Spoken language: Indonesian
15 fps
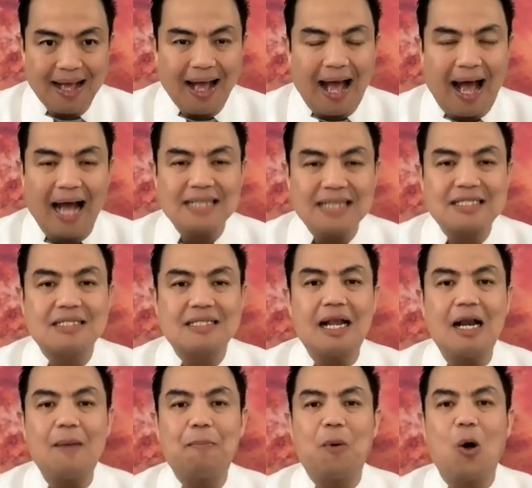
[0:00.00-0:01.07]

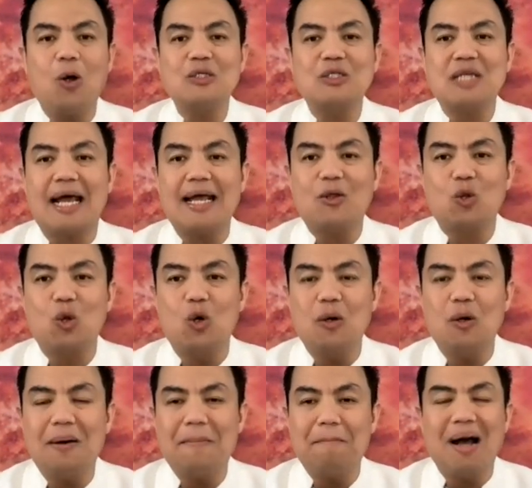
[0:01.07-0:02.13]
hasil pohon
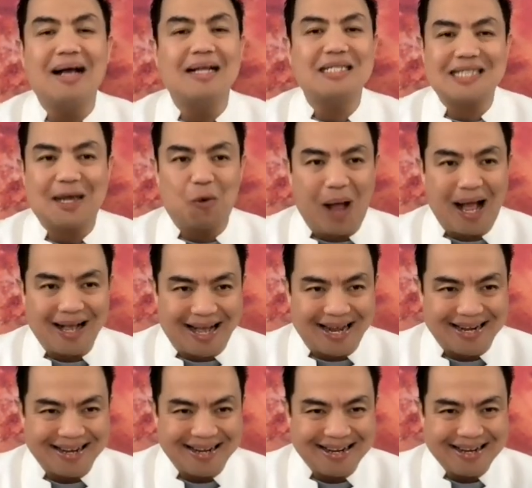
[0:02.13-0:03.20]
saitun mengecewakan,